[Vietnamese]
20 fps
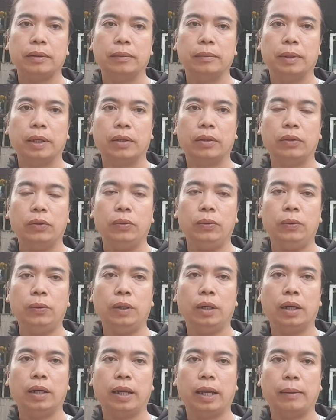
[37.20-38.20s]
là chú
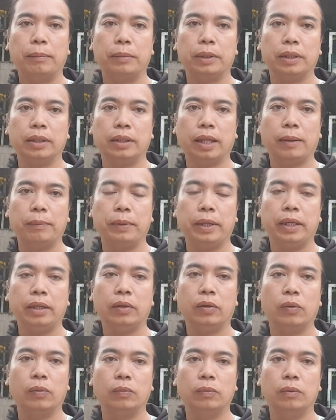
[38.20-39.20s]
đang bị tai biến
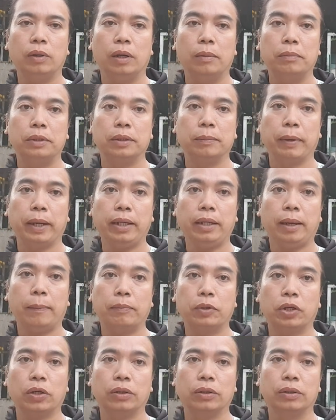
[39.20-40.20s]
cũng mười mấy năm
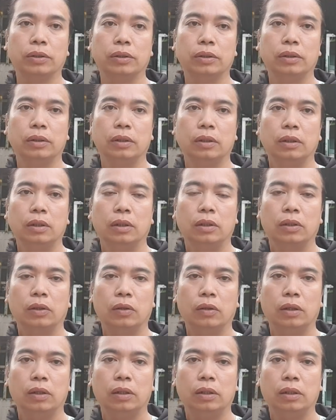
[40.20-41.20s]
rồi cho
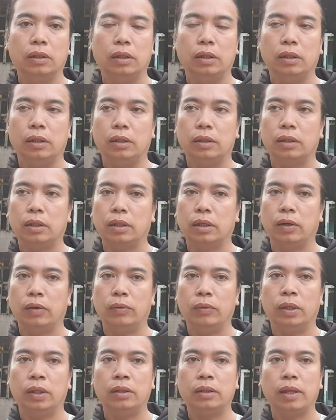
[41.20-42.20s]
nên à, Thành
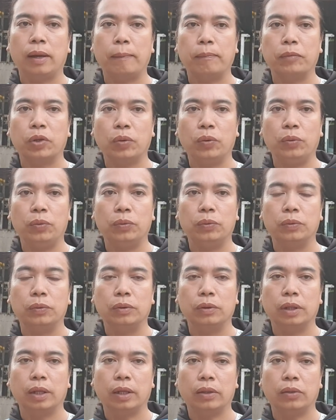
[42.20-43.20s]
Hậu đến thăm chú
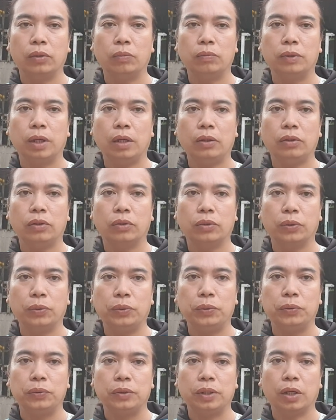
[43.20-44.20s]
và chúc Tết cho chú
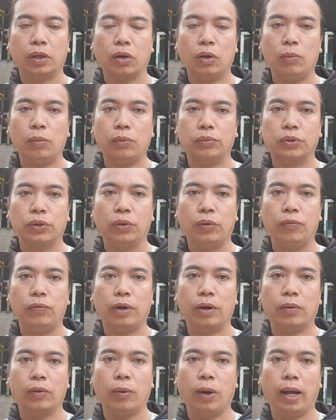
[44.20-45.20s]
và có một số
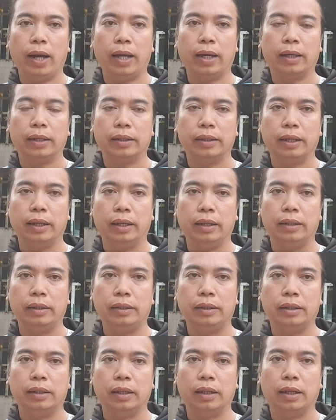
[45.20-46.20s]
phần quà
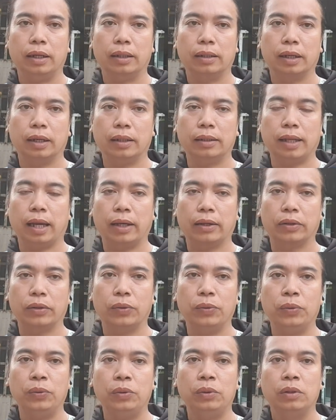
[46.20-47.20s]
để à, gửi tặng
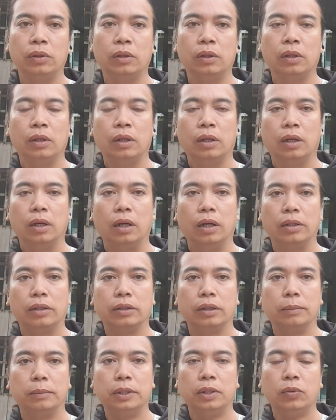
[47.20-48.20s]
chú à,
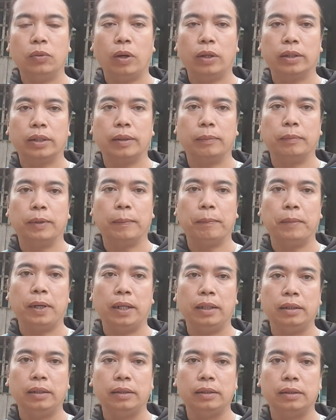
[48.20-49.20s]
vừa bước qua thềm năm
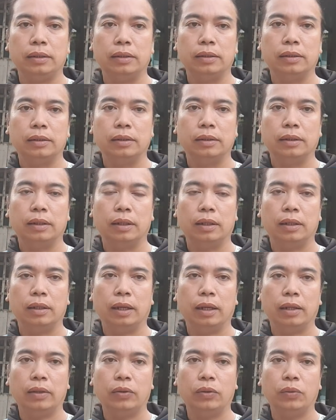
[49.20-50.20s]
mới
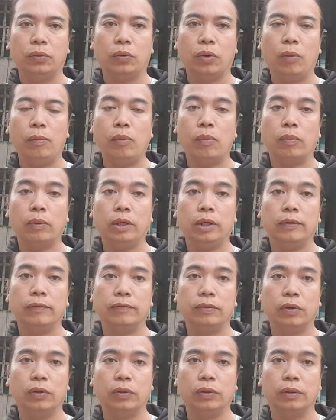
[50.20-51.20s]
để chú có một cái niềm
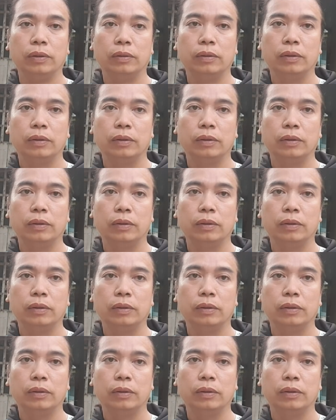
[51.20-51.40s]
vui